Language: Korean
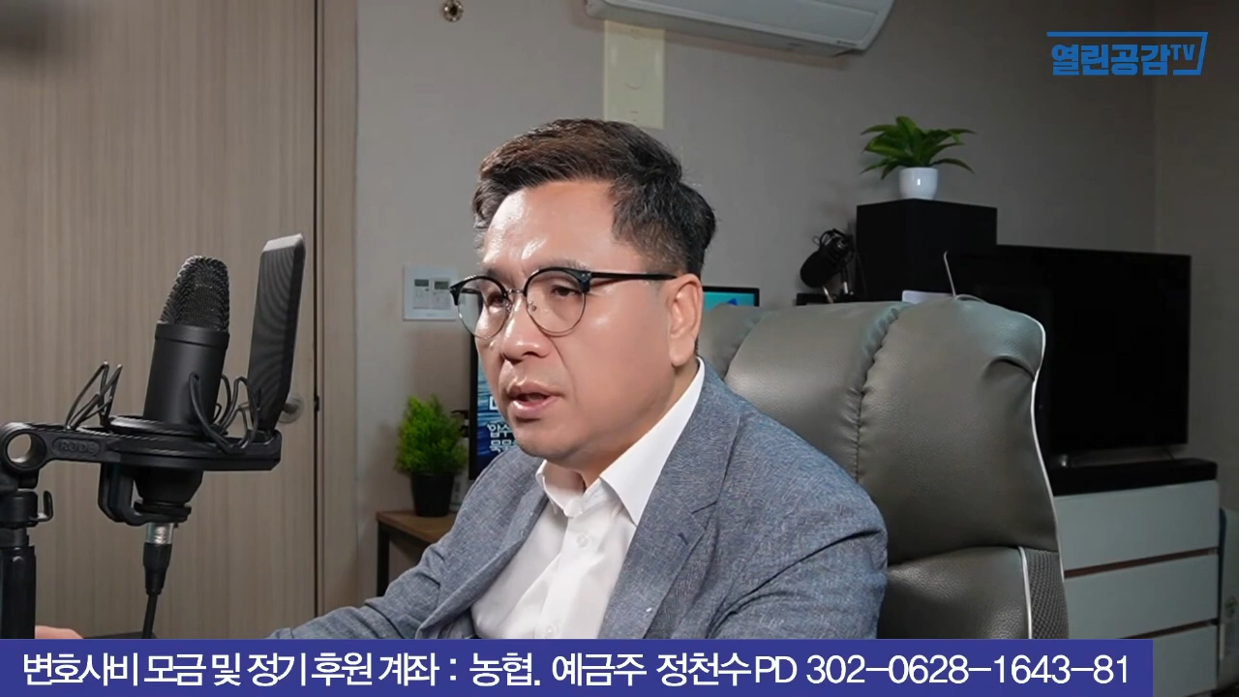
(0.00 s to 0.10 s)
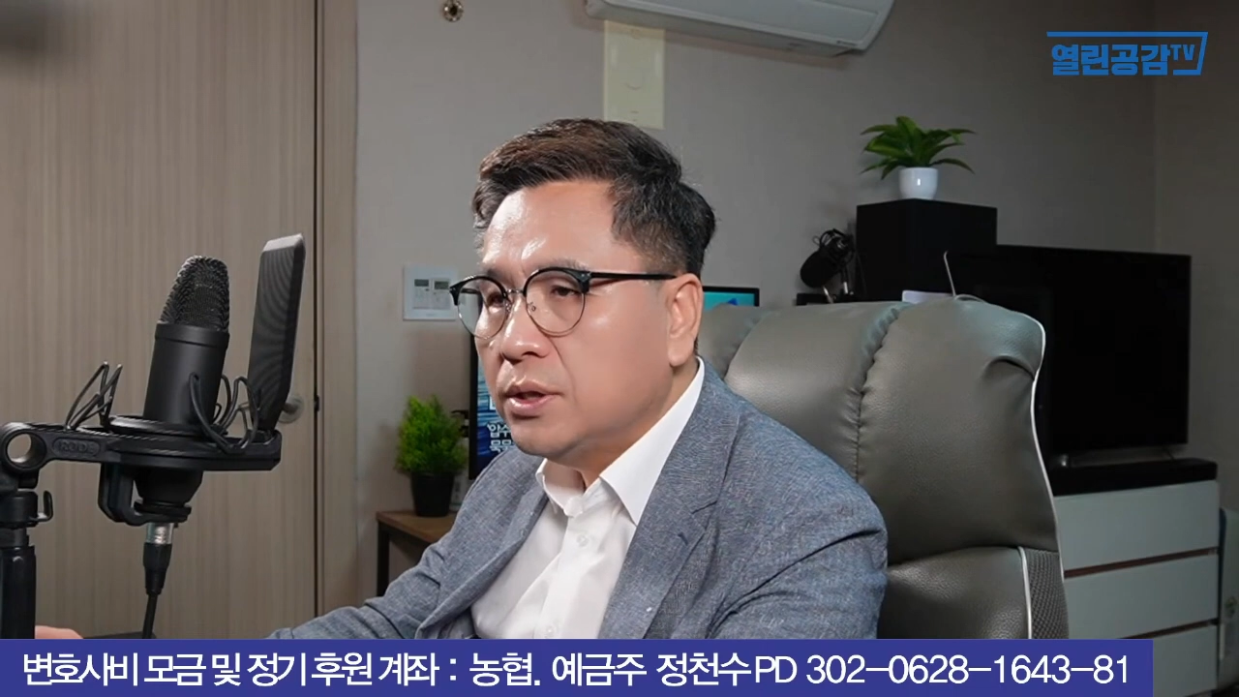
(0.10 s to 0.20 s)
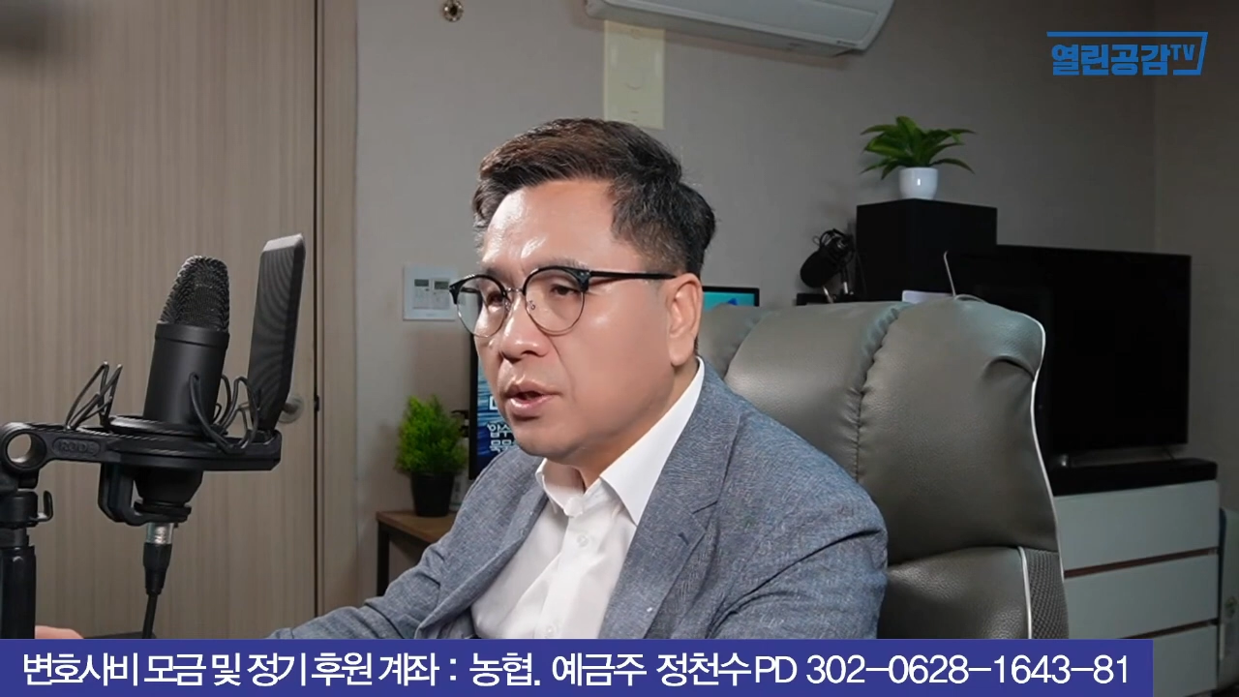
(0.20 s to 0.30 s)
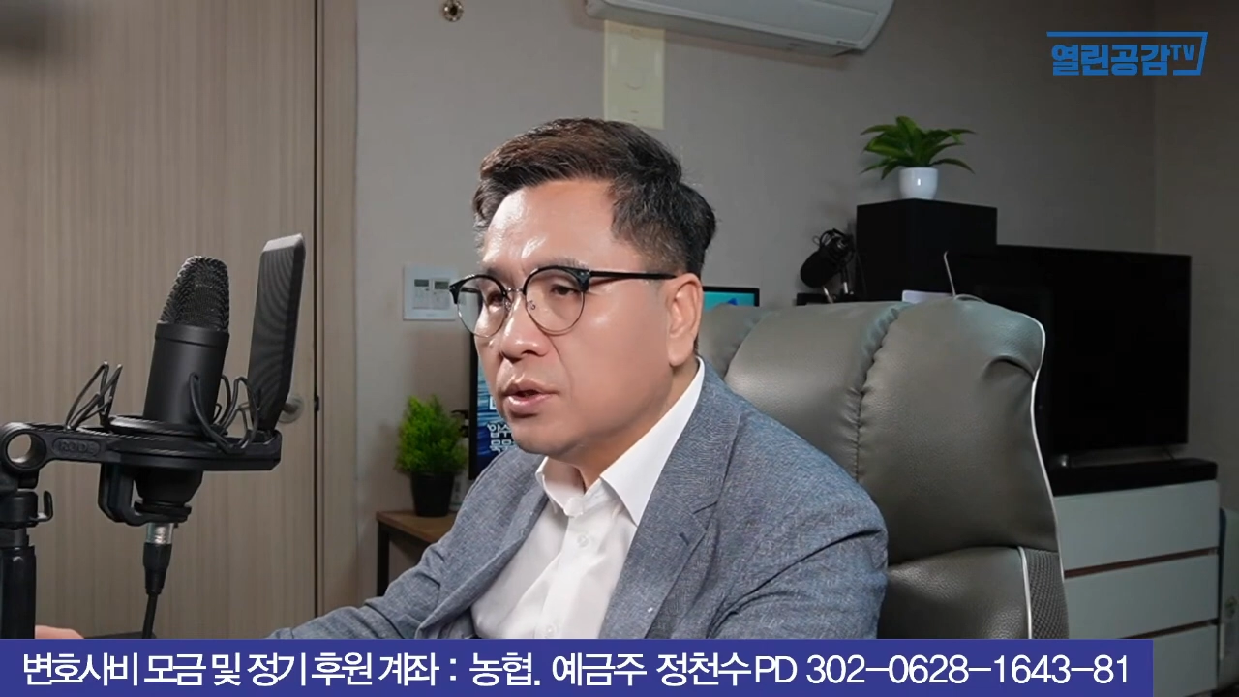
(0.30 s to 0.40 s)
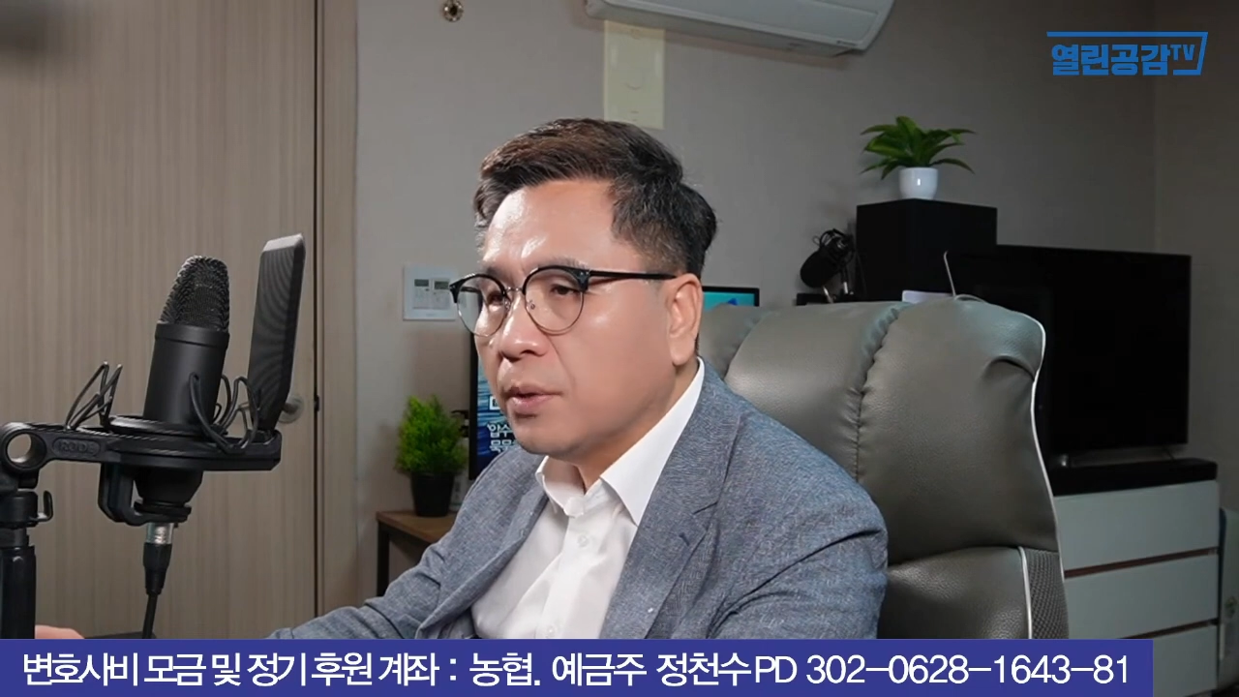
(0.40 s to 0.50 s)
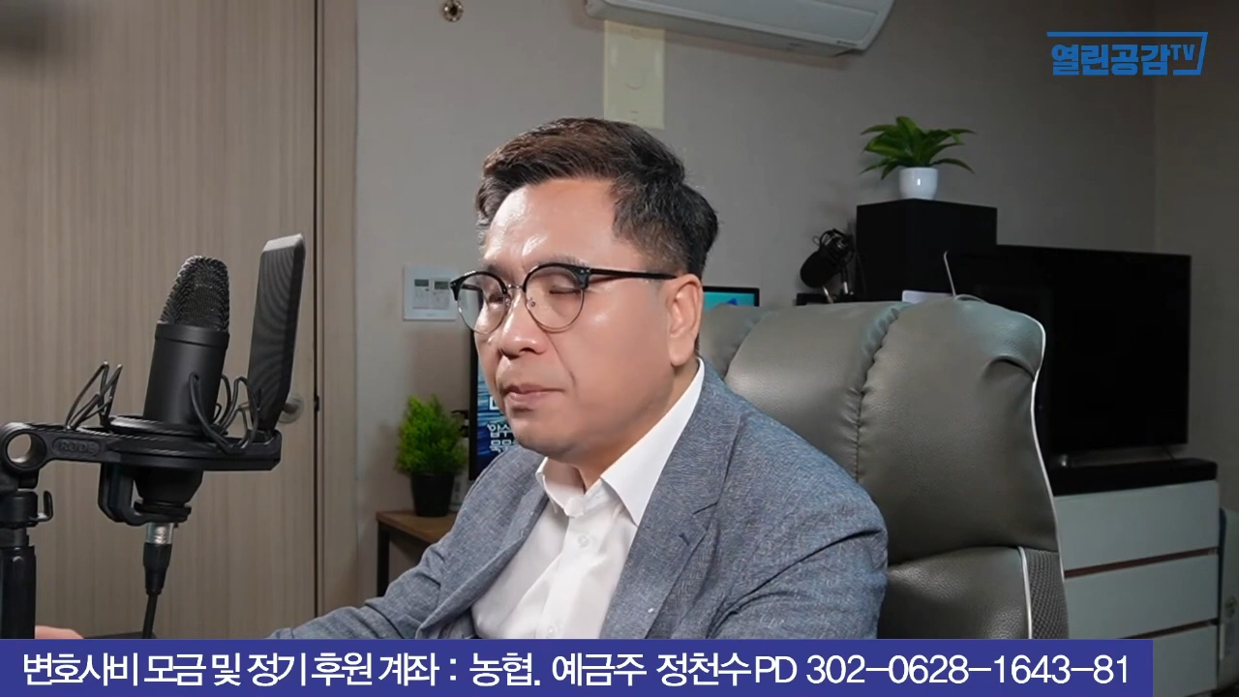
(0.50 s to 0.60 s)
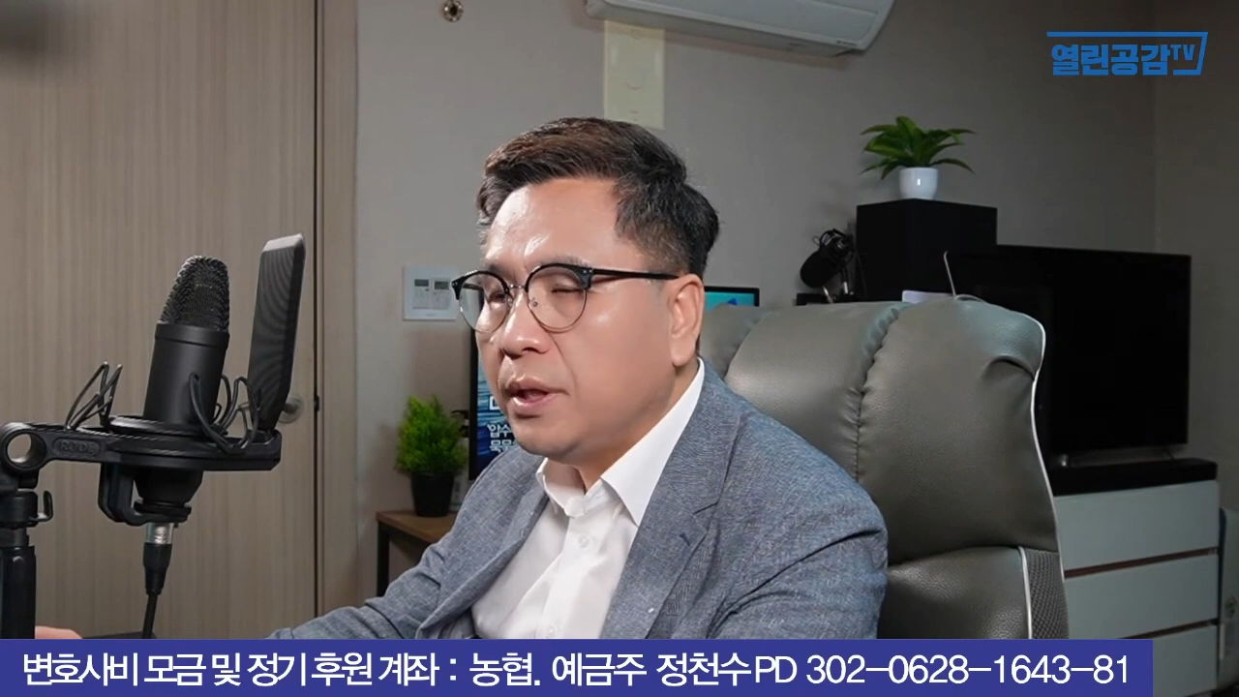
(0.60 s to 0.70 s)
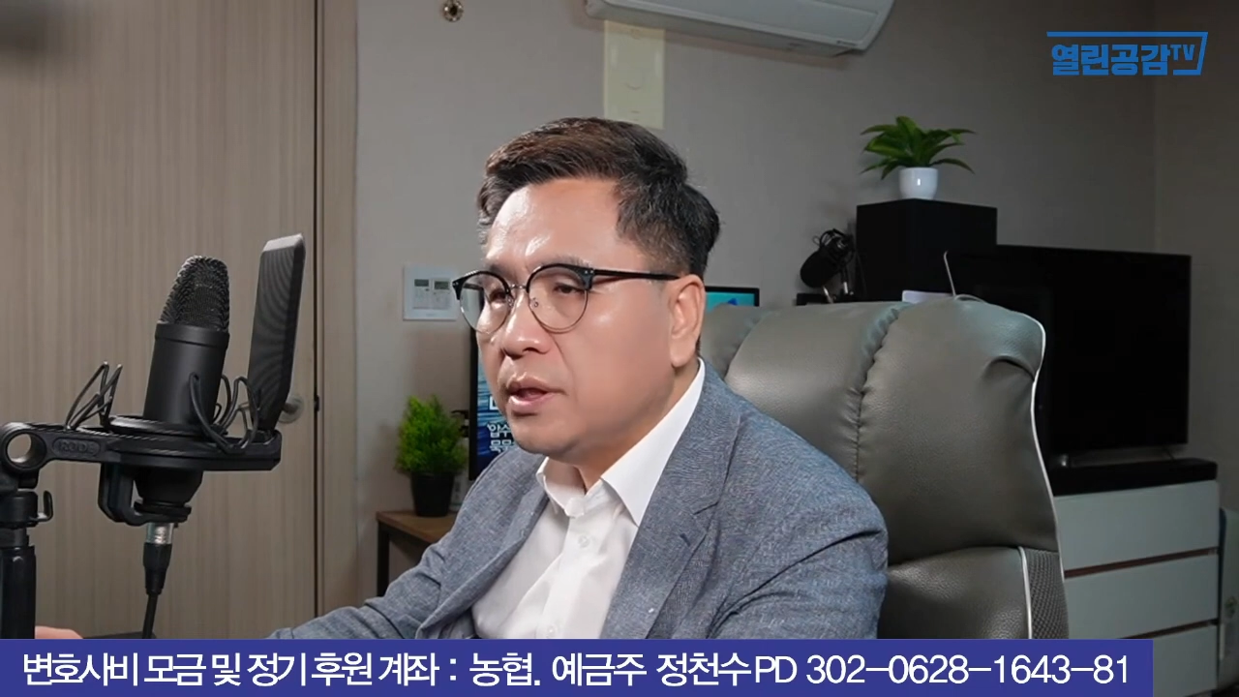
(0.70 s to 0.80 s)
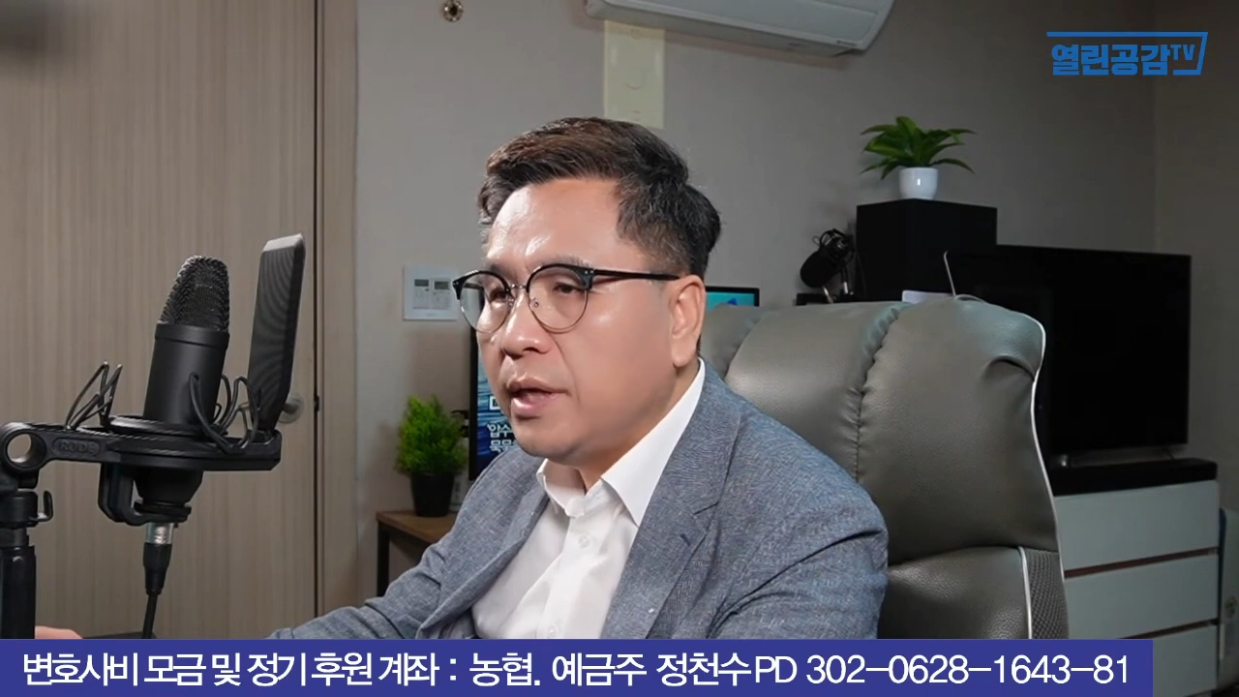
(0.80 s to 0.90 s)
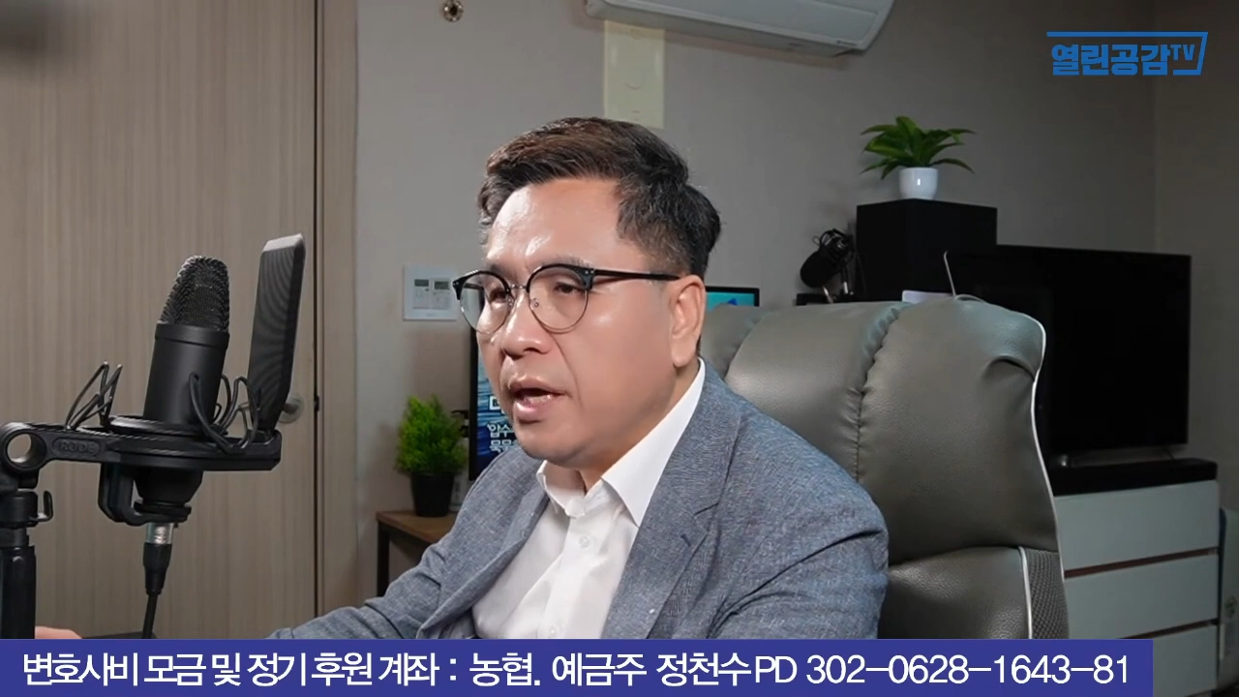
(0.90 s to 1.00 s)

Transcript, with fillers: 저 정피들